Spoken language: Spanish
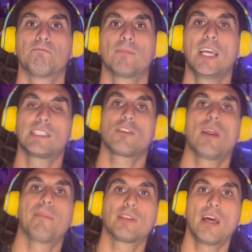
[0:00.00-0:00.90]
Esas son
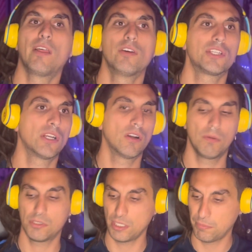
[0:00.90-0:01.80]
las portadas de hoy chicos,
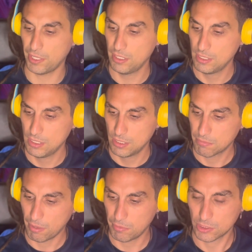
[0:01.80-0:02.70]
como siempre.
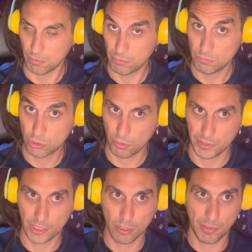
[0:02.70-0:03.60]
Vamos a tomar un
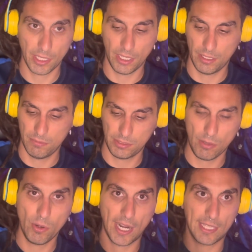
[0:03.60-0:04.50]
sorbitito más de... Está
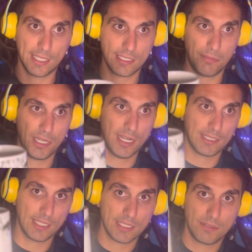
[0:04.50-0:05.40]
buena la taza, miren la
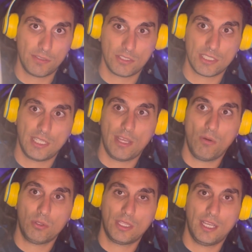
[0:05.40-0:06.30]
taza. No sé si les
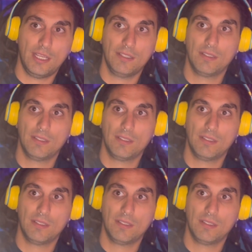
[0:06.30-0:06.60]
gusta...